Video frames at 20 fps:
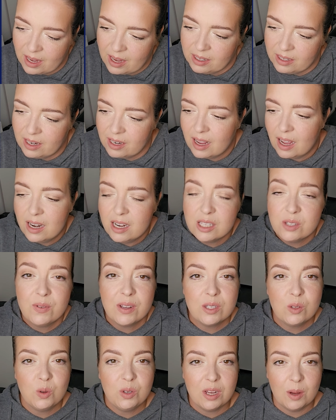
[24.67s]
Denn alles,
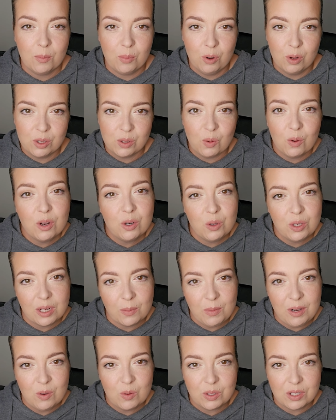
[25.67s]
was durch ein Plus oder durch ein
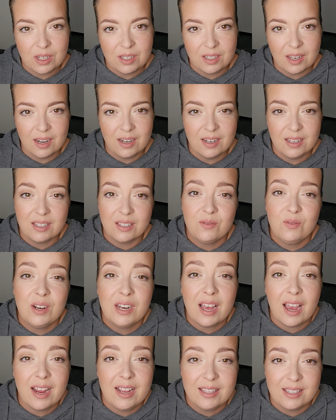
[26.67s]
Minus getrennt ist, wird
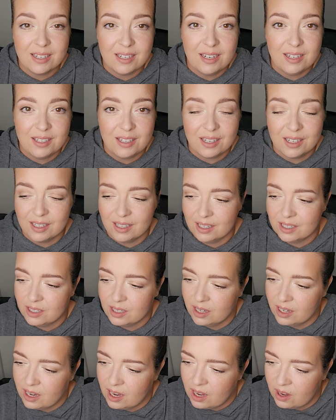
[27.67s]
einzeln integriert.
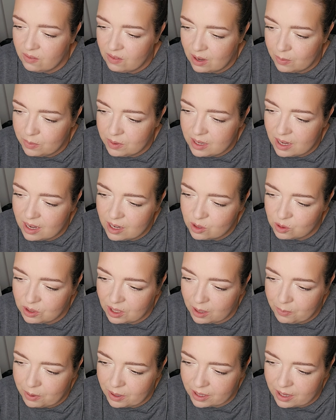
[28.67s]
Wir haben hier also
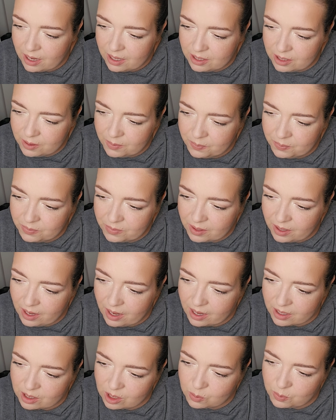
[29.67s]
drei Pakete
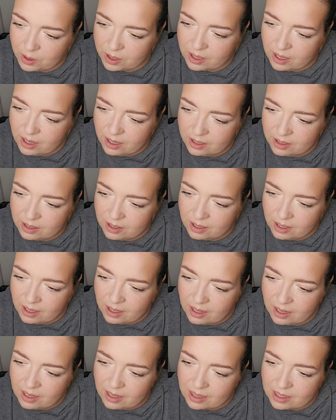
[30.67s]
erstes Paket,
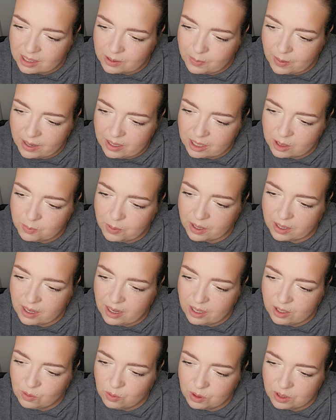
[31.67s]
zweites
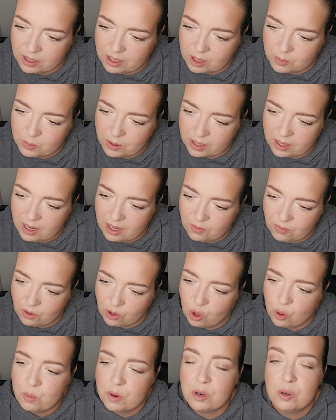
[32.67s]
Paket und drittes Paket. Wir
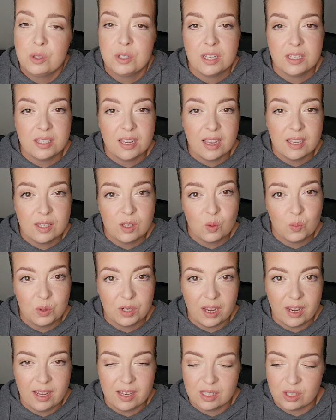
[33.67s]
kümmern uns das erstes um
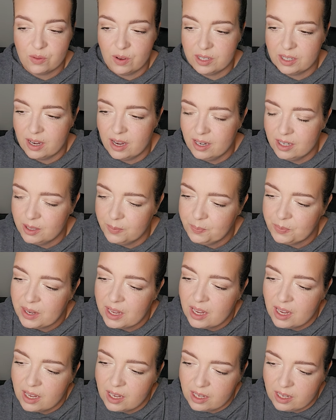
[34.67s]
3x Quadrat.
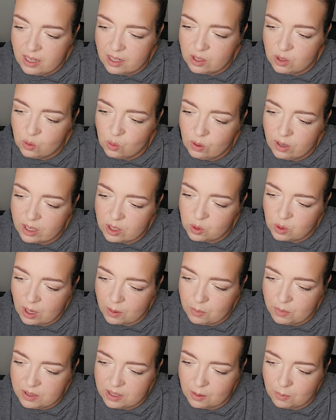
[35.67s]
Hierzu lässt du
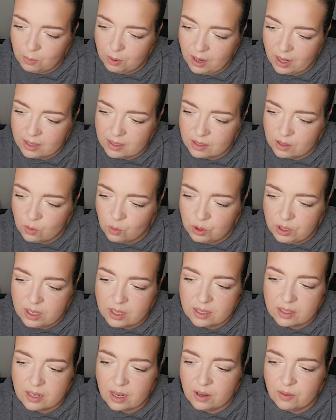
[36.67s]
ein bisschen Platz,
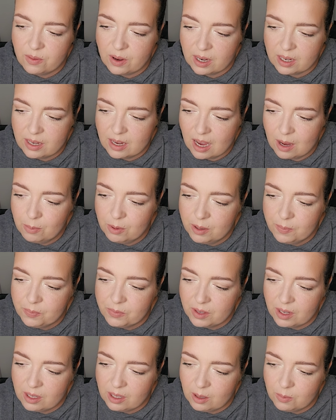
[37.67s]
notierst deine Variable,
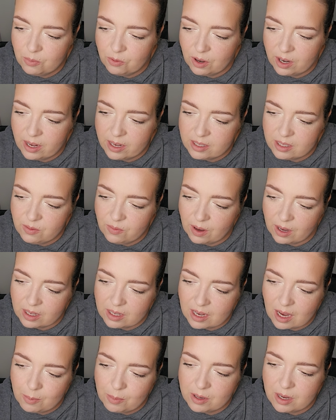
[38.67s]
in dem Fall heißt die
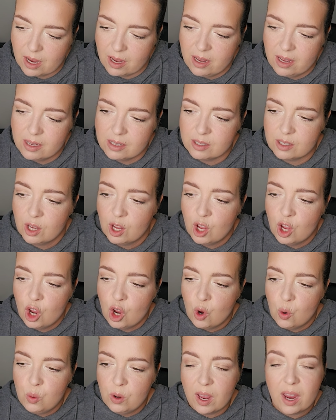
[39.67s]
Variable ja x,
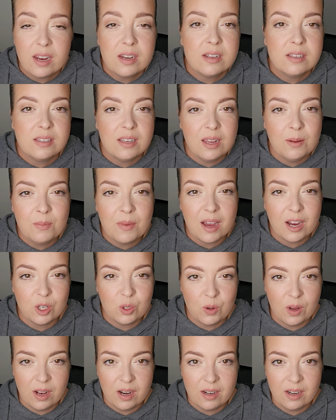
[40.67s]
und rechnest im
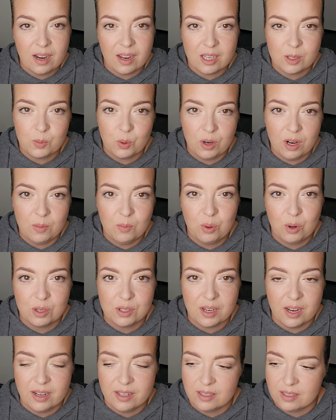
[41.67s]
aktuellen Exponenten plus
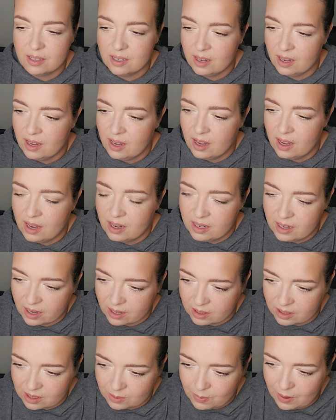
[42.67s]
1. Ja,
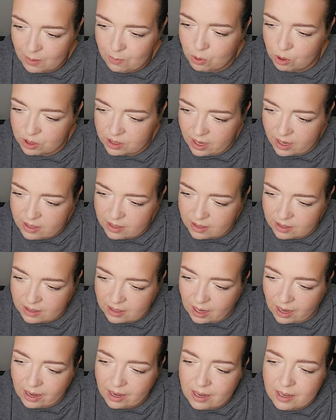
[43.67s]
2 plus 1 ist
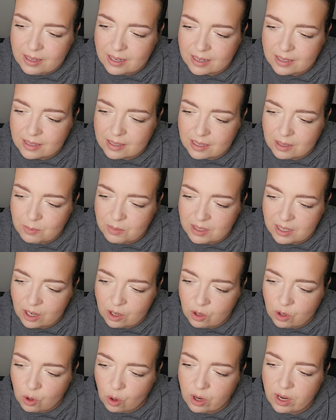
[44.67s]
3, das ist nämlich
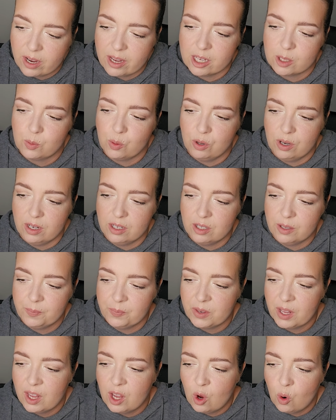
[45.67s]
dein neuer Exponent.
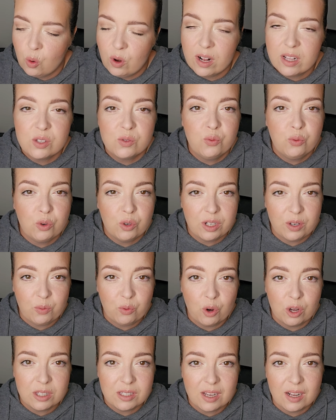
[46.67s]
Und als die
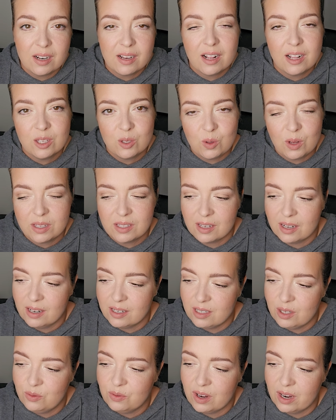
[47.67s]
Vorzahl kannst du jetzt
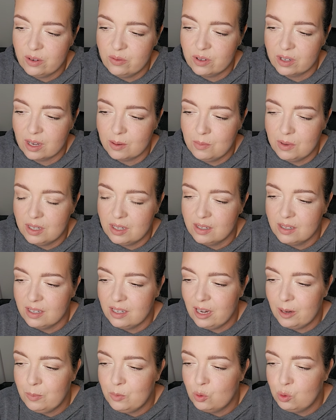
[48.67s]
relativ einfach ermitteln,
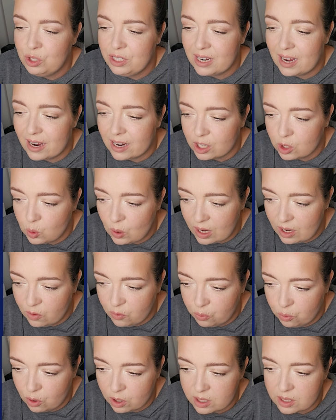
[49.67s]
indem du die aktuelle
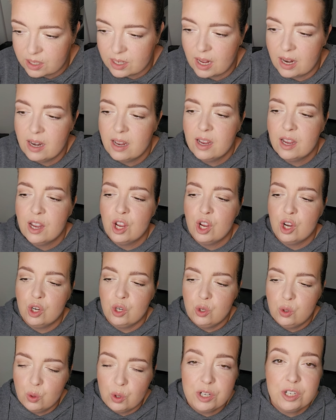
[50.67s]
Vorzahl
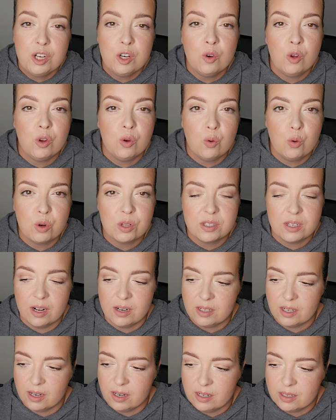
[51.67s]
durch die neue Hochzahl
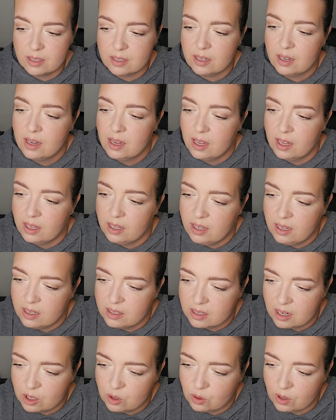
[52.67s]
teilst. Hier ist
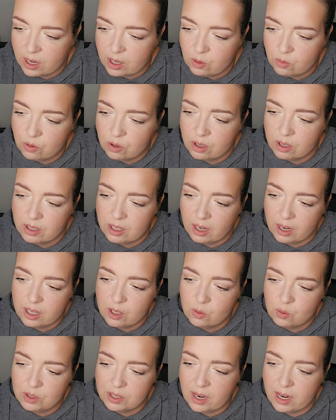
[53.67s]
also Rechnung, die
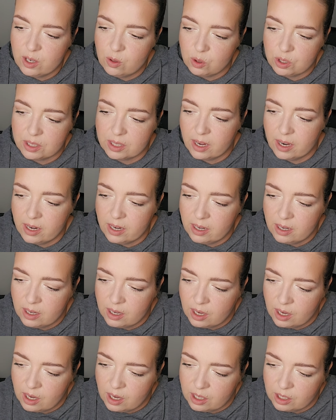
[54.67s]
Rechnung 3 durch 3.
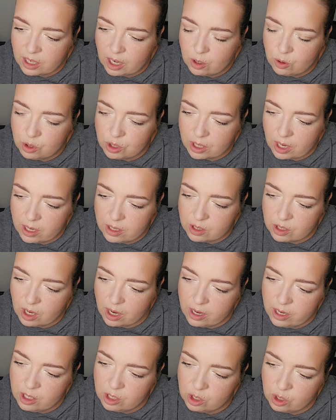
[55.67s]
3 durch 3 ist
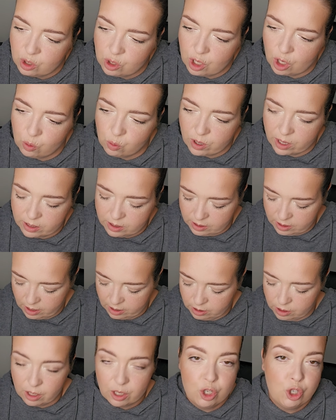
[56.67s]
1. Ja, du kannst die
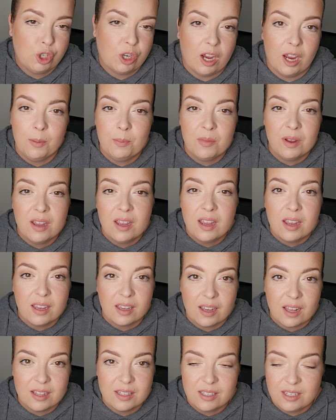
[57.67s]
1 hinschreiben,
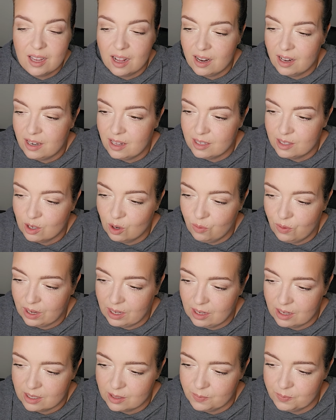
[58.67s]
kannst sie allerdings auch
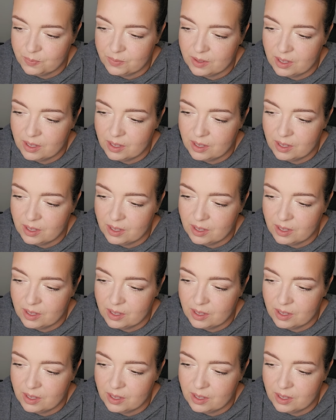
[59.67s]
weglassen.